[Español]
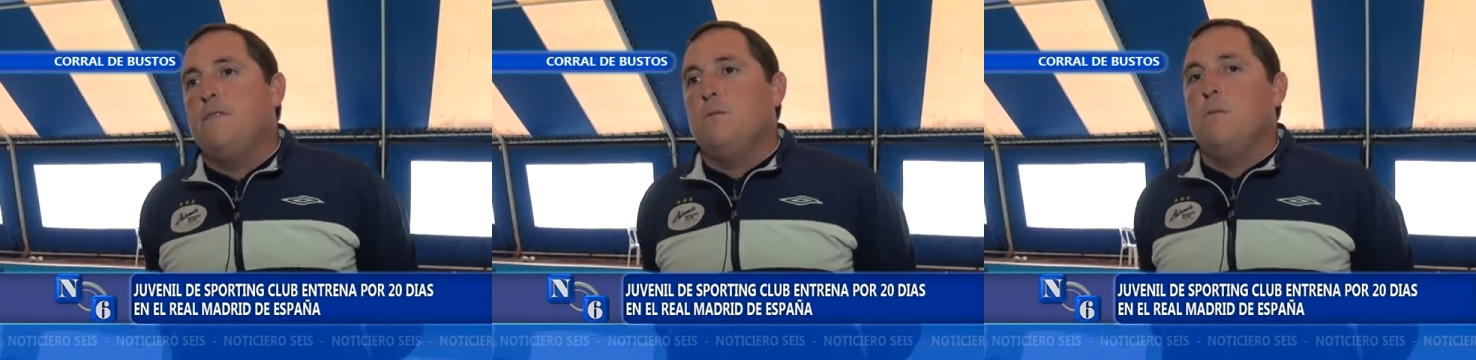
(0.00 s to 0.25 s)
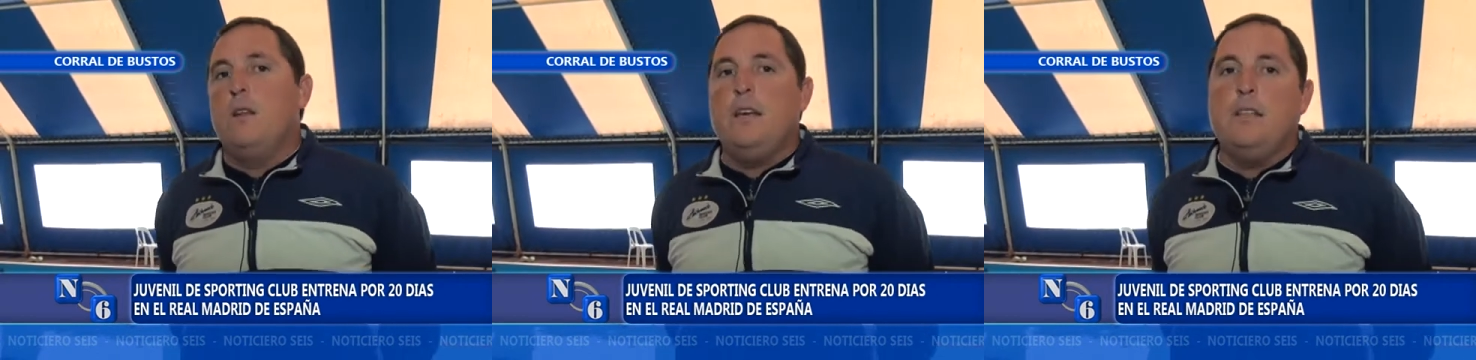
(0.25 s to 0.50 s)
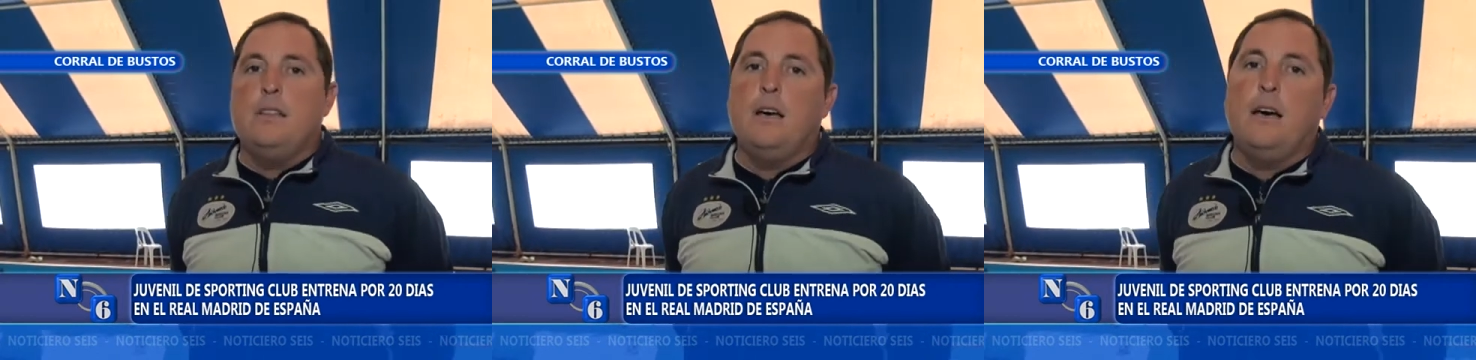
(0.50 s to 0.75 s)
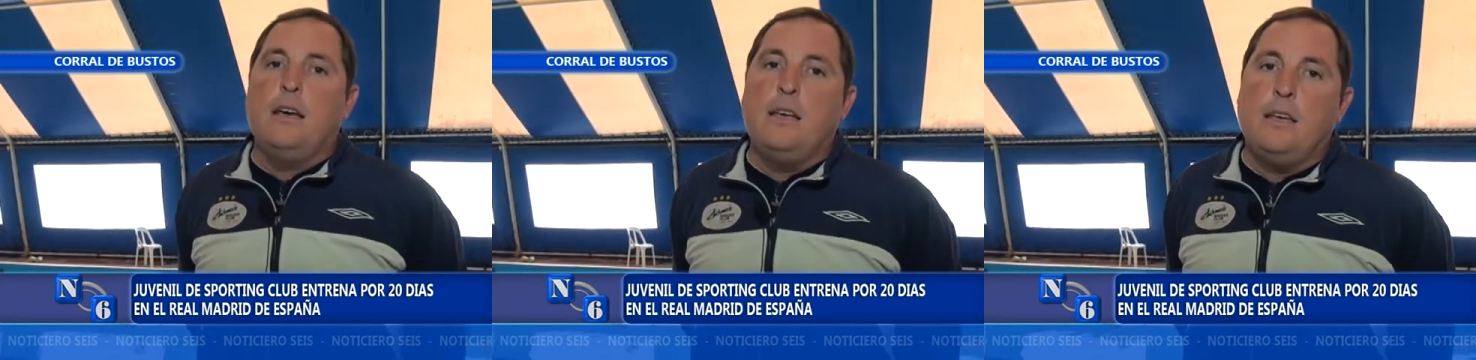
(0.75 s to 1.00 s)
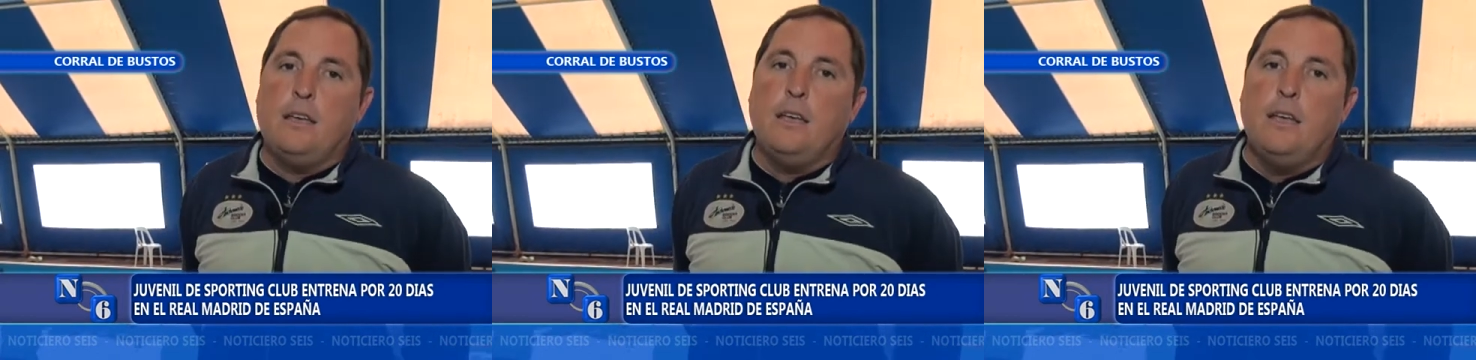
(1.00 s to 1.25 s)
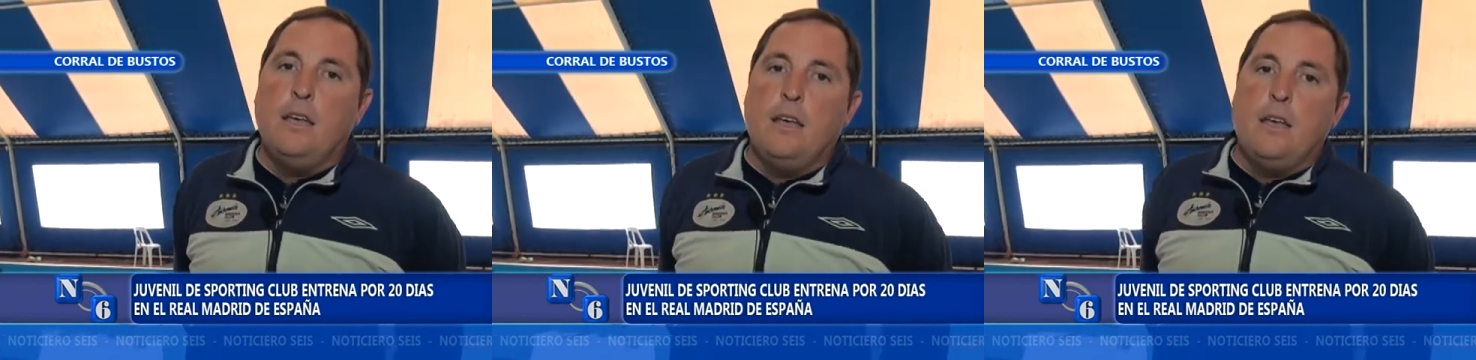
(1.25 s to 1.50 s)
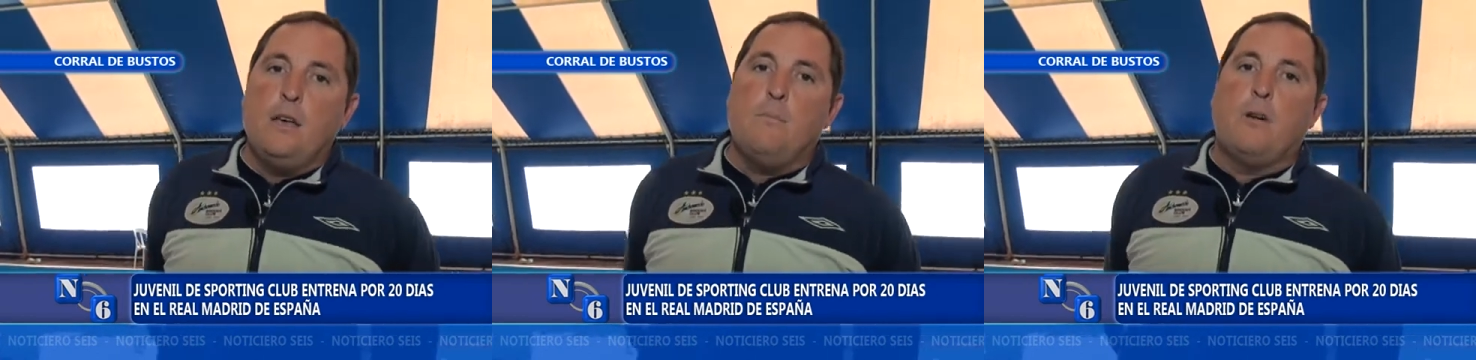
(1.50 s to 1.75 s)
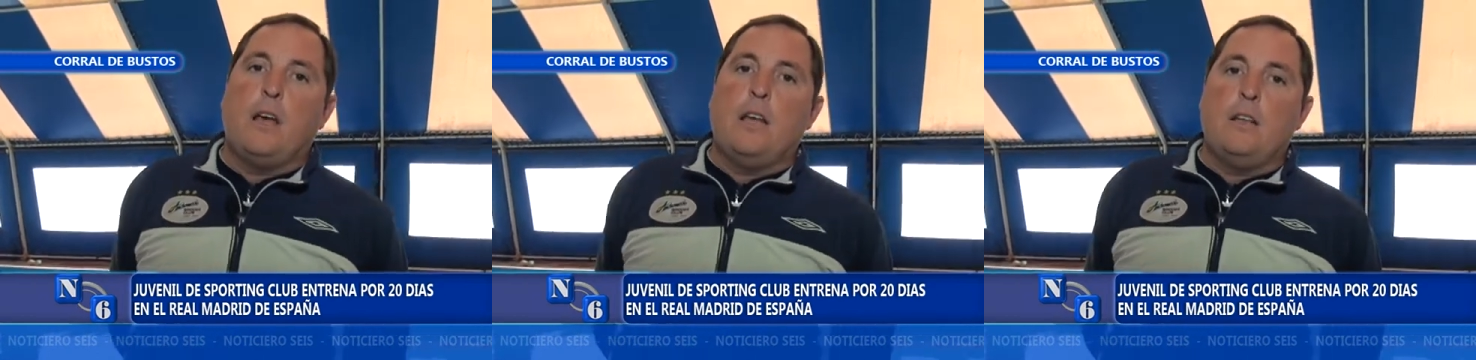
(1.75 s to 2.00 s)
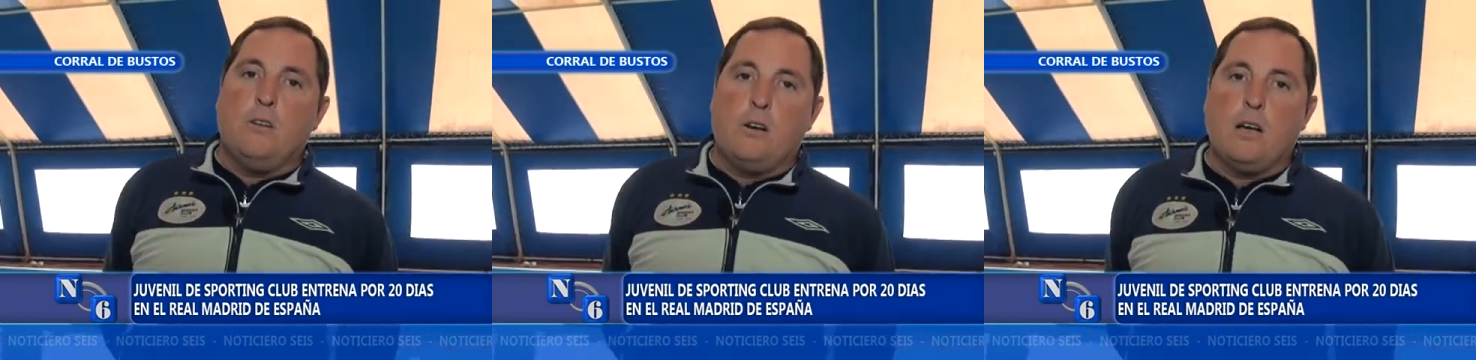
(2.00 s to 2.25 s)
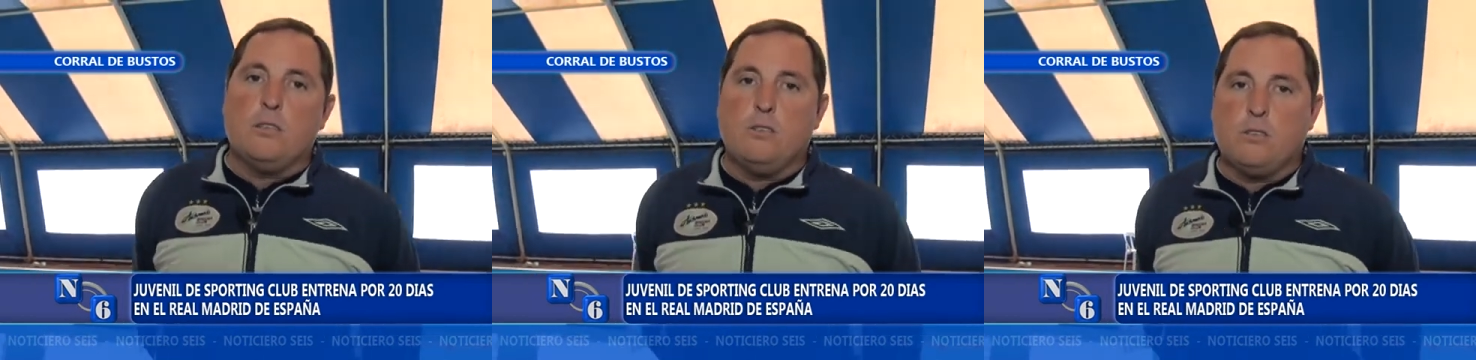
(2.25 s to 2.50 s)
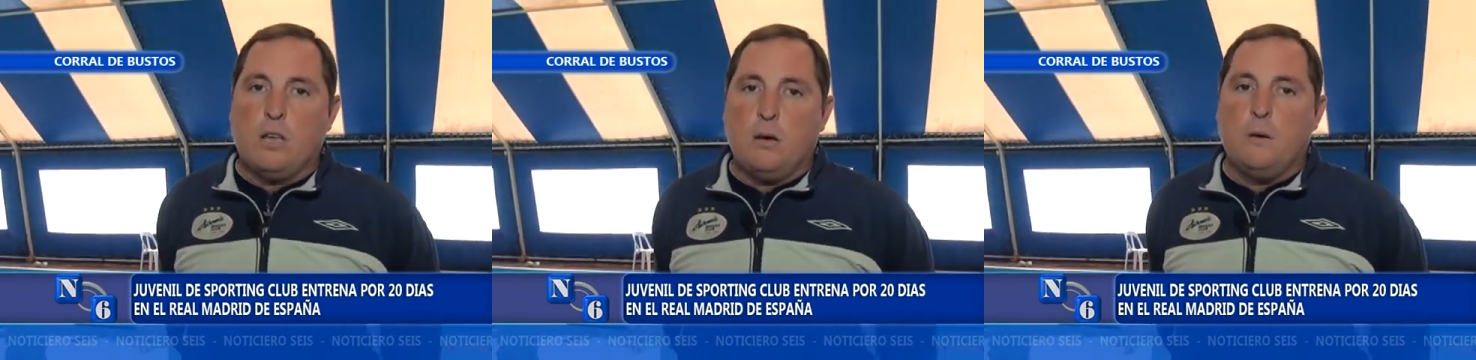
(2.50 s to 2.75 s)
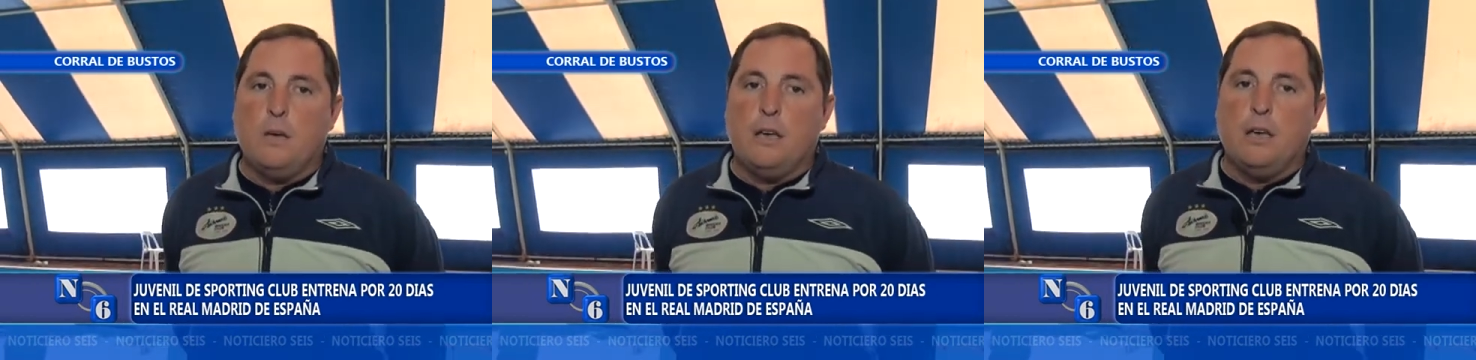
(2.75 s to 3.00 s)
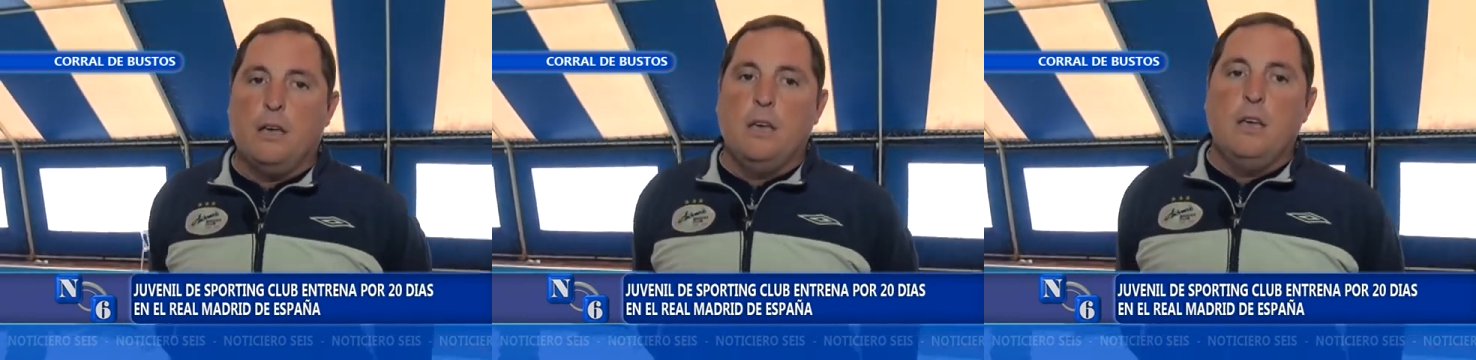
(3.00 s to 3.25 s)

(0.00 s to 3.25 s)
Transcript: futbolista y y por ahí en estos casos sabe